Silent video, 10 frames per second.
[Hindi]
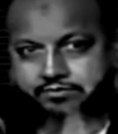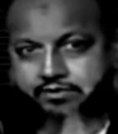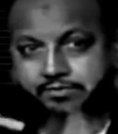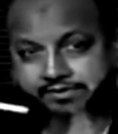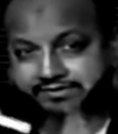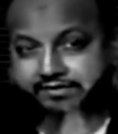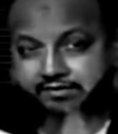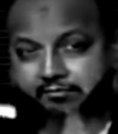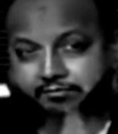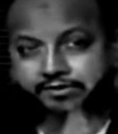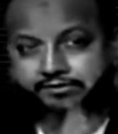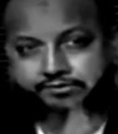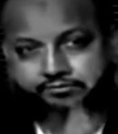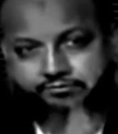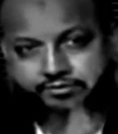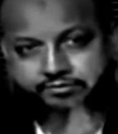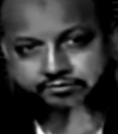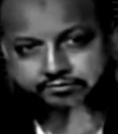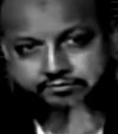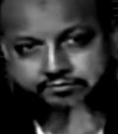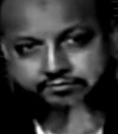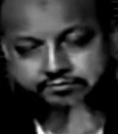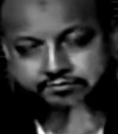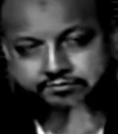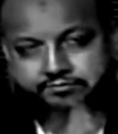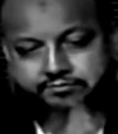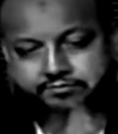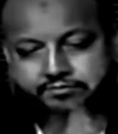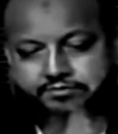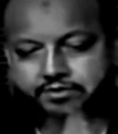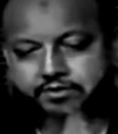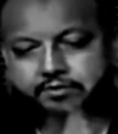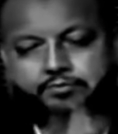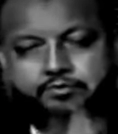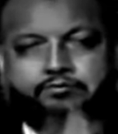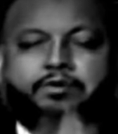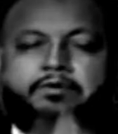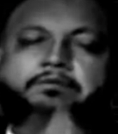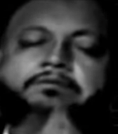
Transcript: अमल से काम लेते हुए ये काम करूंगा